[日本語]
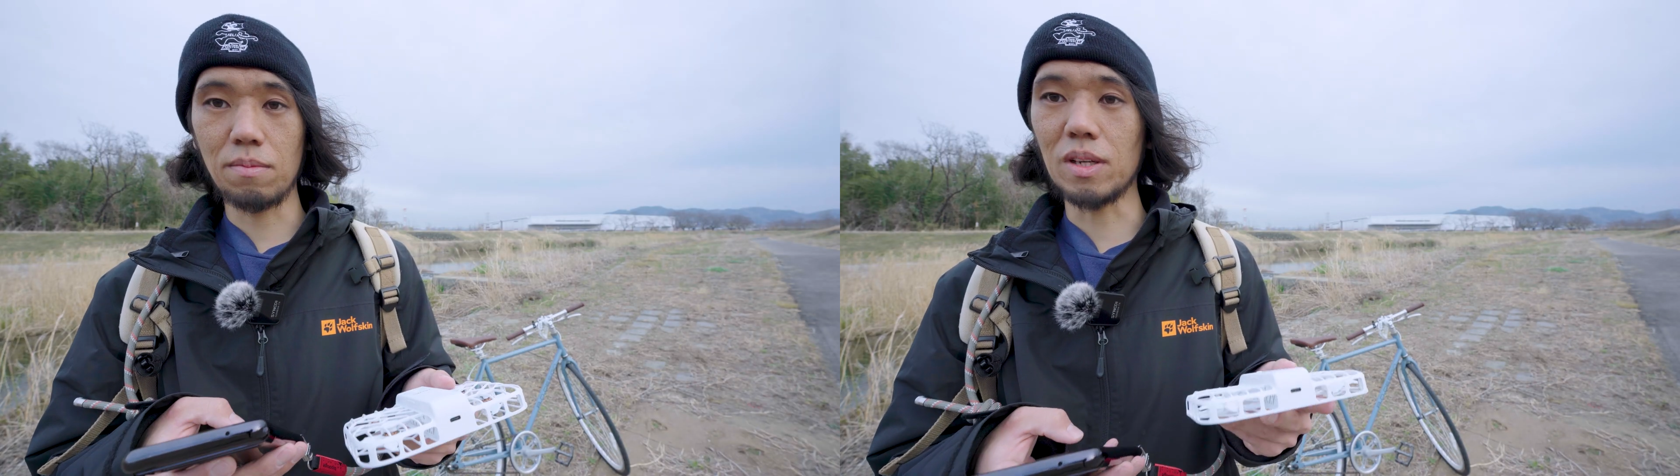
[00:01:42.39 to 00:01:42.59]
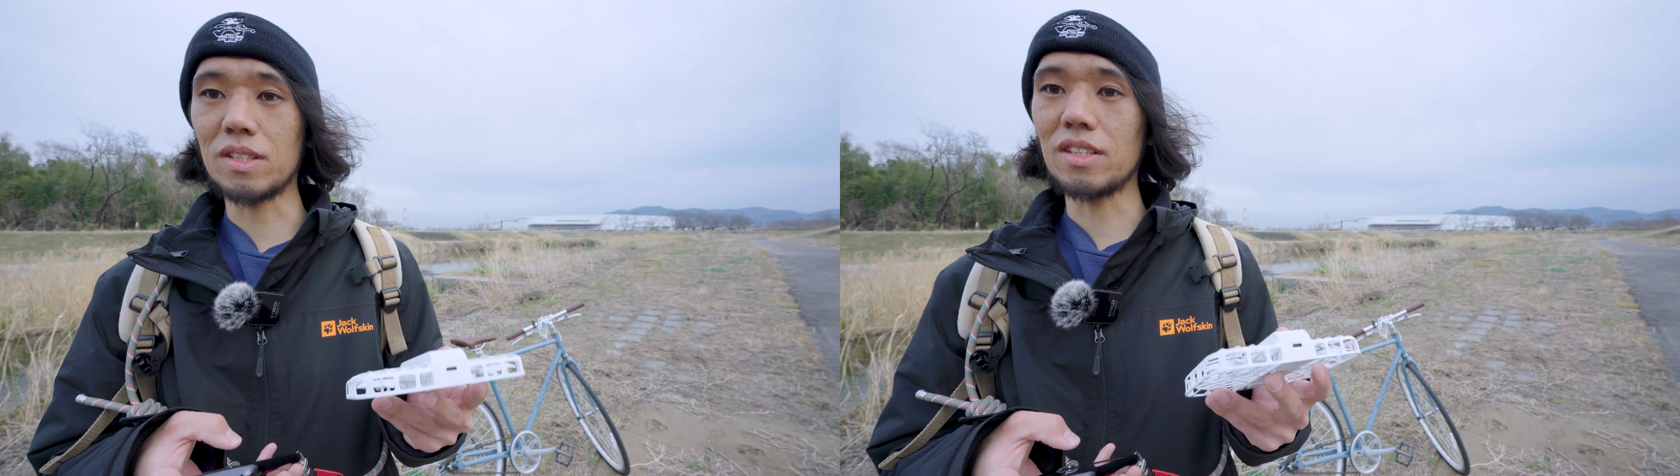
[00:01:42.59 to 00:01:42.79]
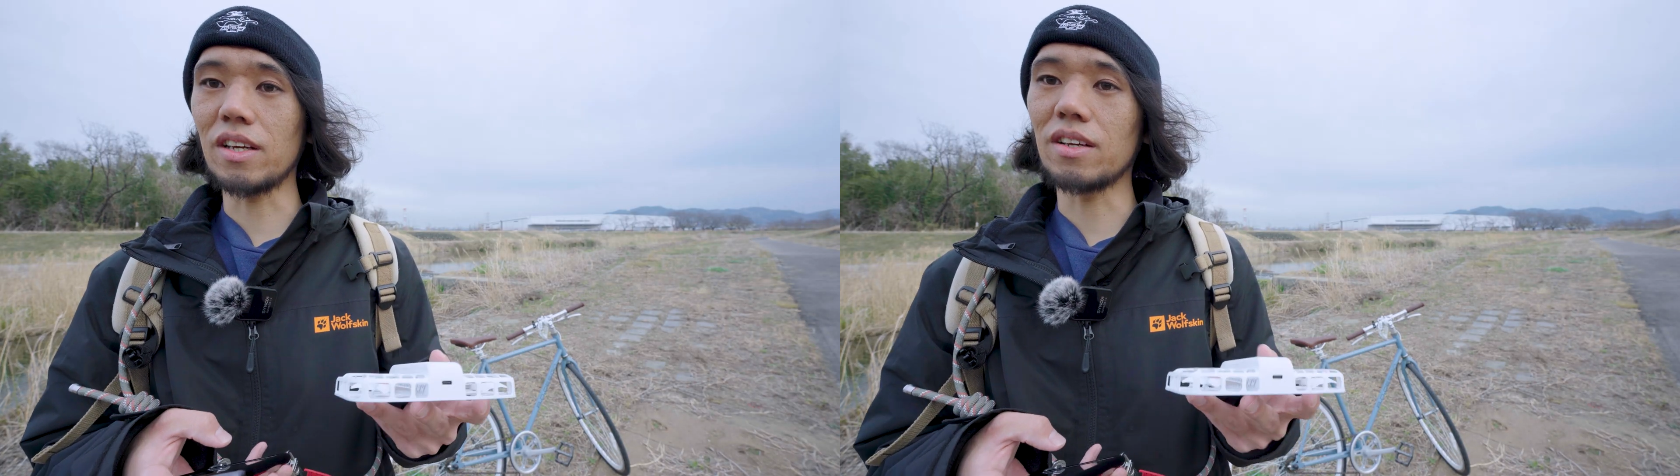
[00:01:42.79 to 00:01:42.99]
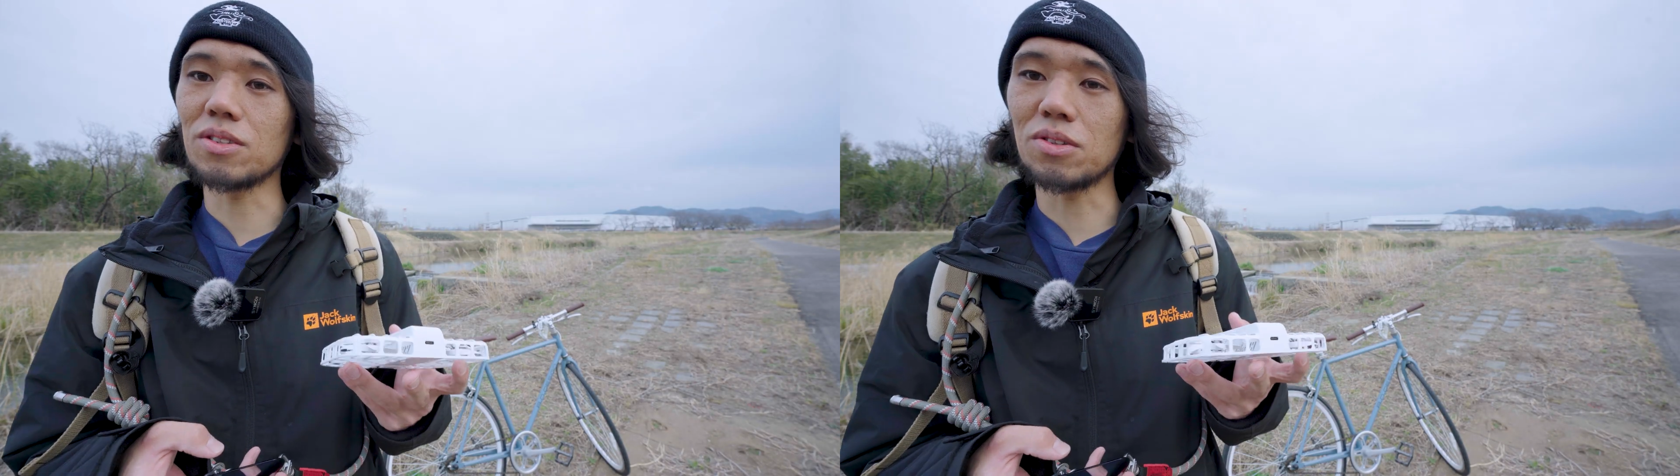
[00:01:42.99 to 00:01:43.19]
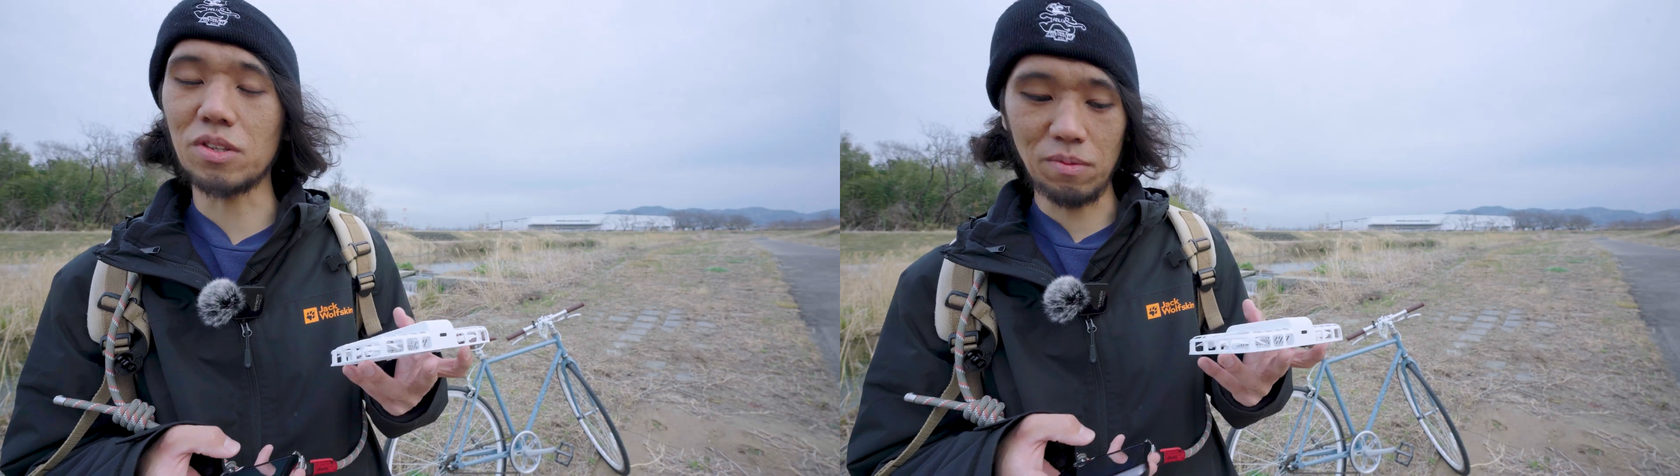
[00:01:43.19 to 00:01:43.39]
バッチリ
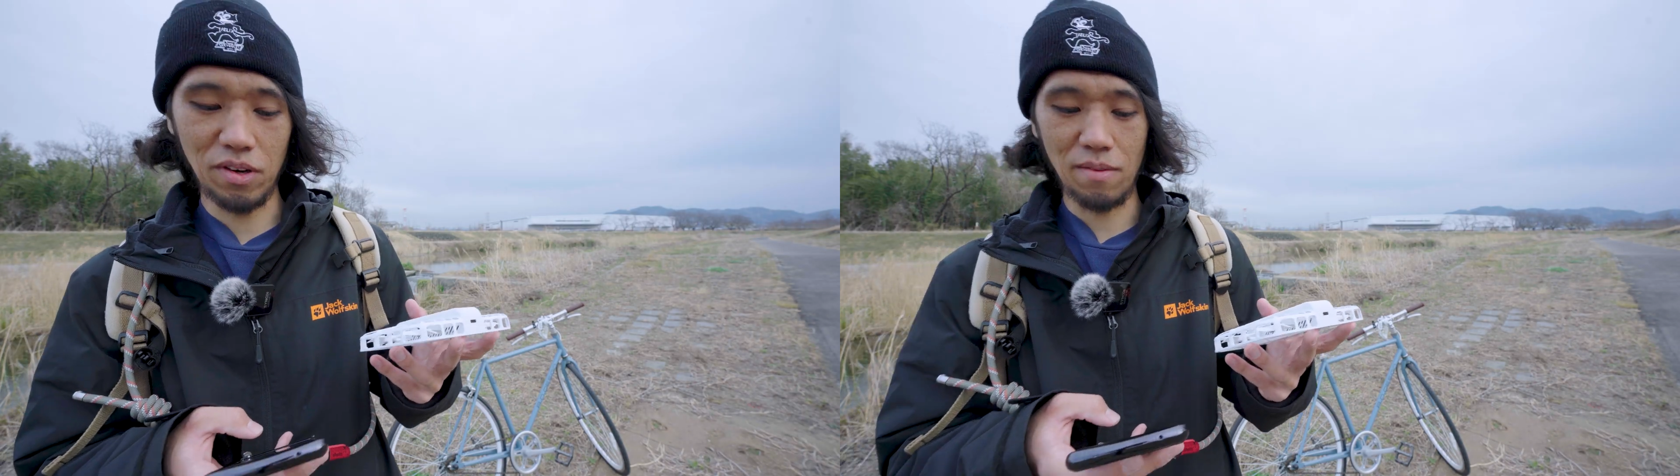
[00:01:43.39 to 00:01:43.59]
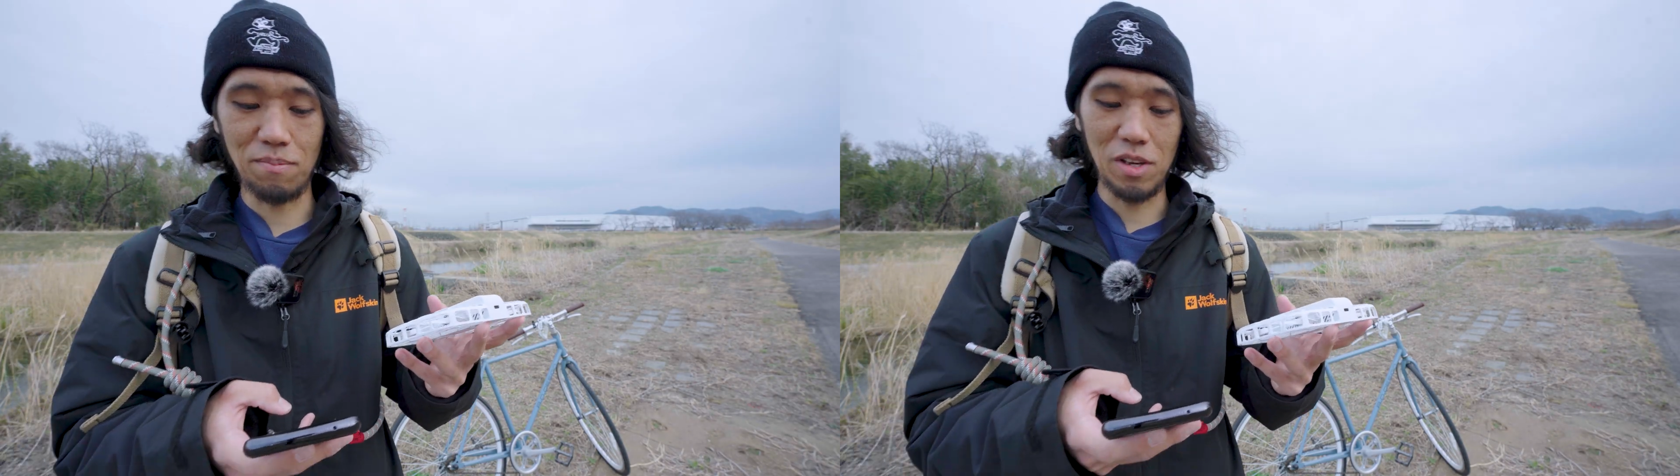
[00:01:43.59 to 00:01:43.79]
外でも完